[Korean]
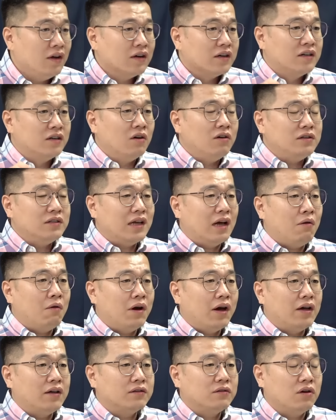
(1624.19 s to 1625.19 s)
그런
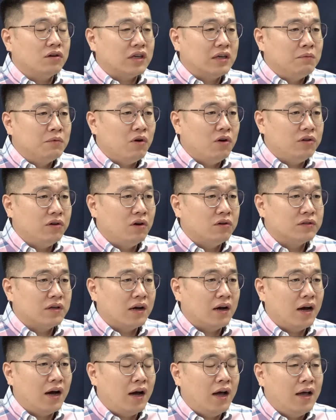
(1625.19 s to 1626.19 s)
상황에서 김건희
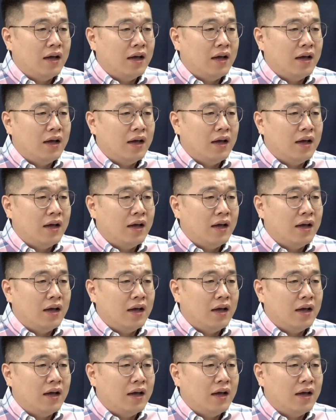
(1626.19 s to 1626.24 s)
여사가